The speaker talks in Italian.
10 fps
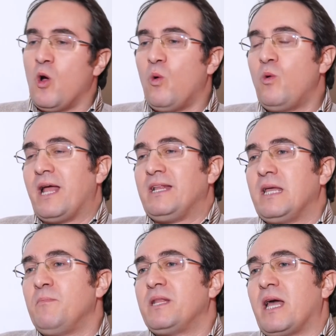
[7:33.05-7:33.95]
una
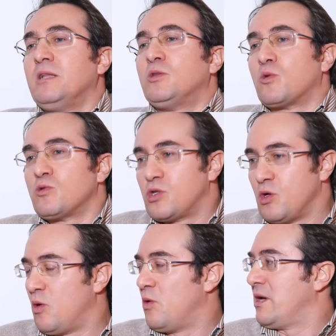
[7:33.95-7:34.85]
indebita
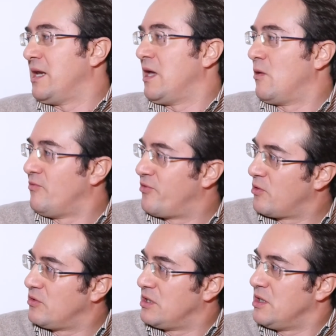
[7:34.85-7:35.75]
intrusione nei
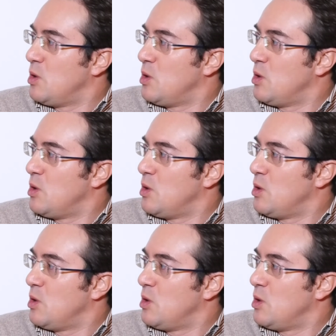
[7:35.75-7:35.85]
confronti